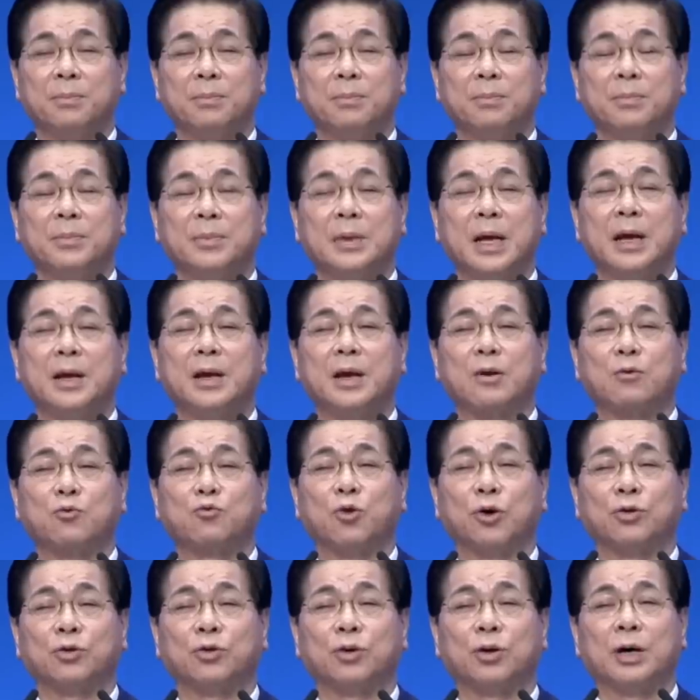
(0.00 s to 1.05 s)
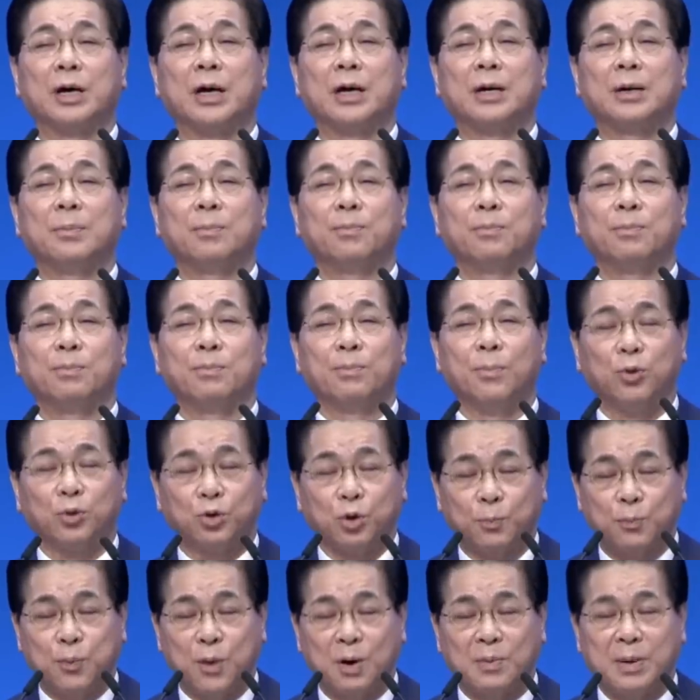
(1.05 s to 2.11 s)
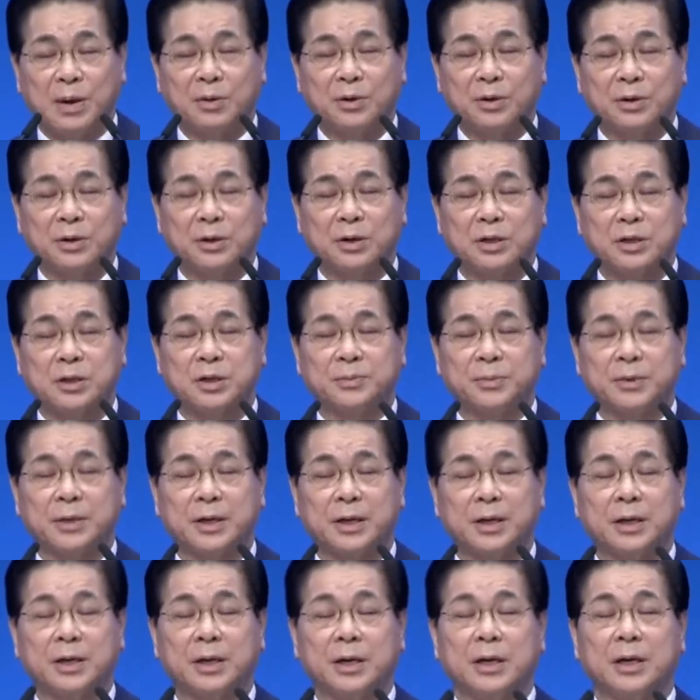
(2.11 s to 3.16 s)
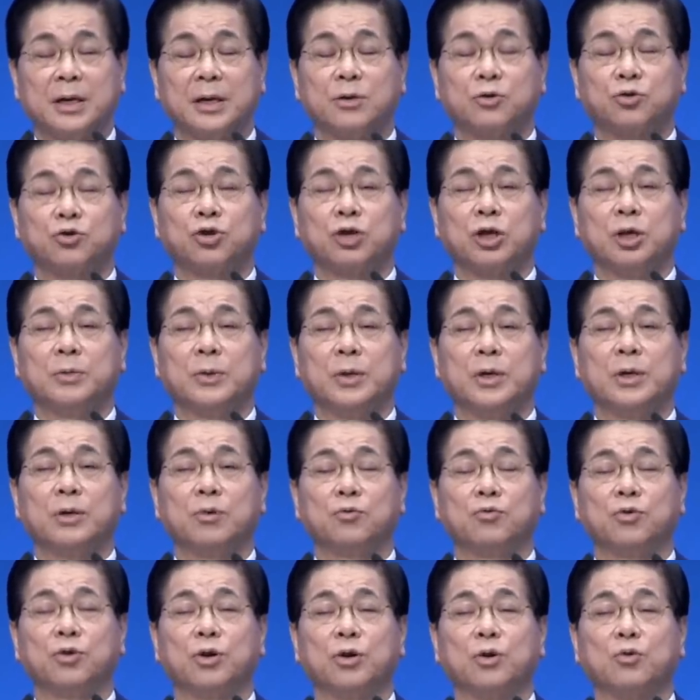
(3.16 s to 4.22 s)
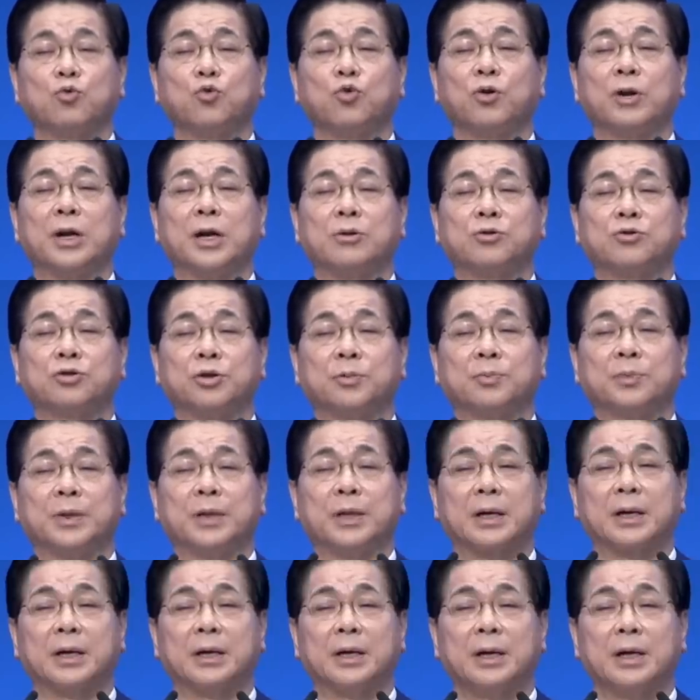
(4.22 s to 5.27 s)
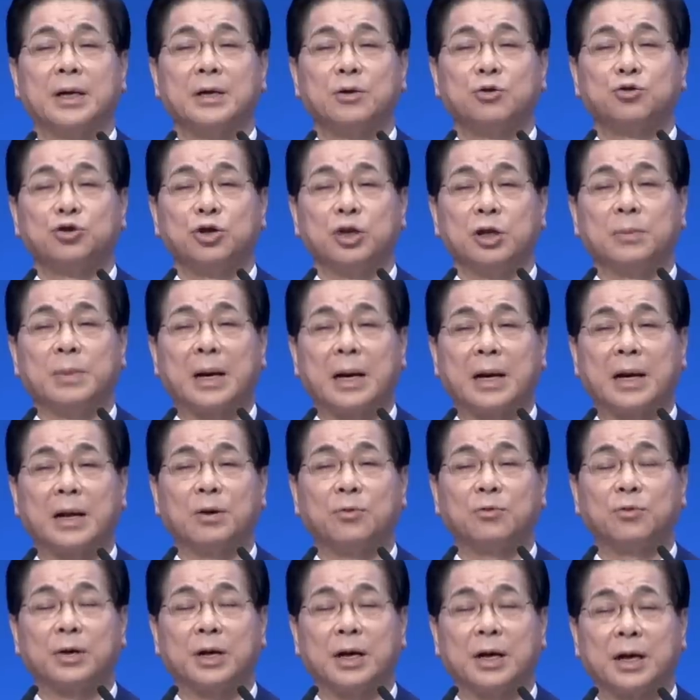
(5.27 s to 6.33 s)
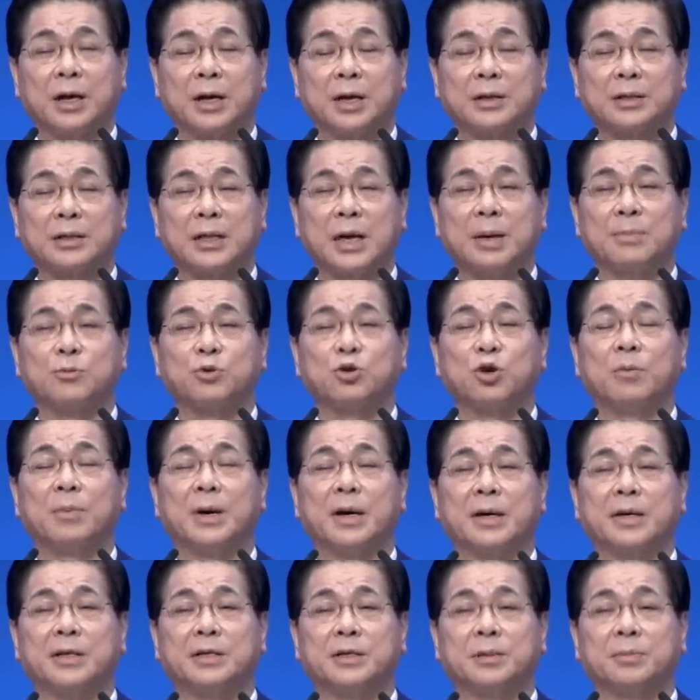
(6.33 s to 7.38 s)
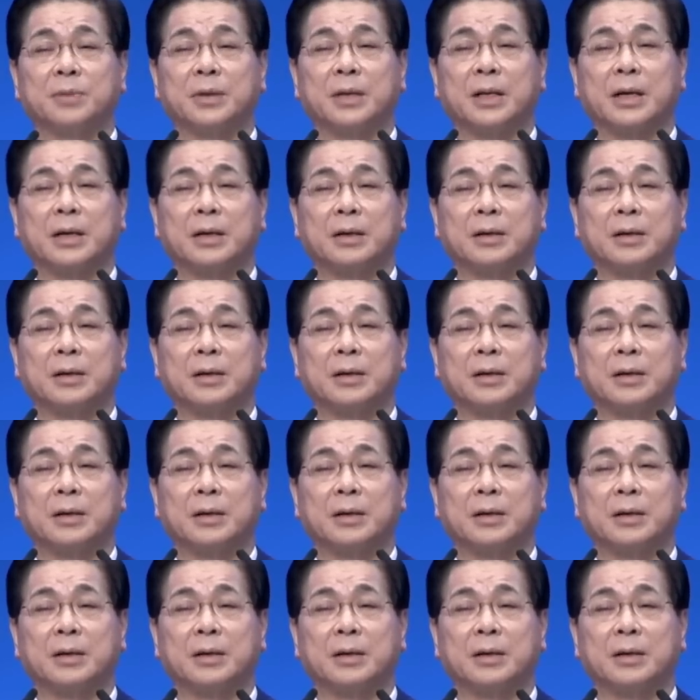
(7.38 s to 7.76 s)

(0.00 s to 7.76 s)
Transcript: 내일의 구원도 모두 포함하고 있는 것입니다. 주님이 우리를 구원해 주십니다. 주님 안에 우리에게 참 소망이 있습니다.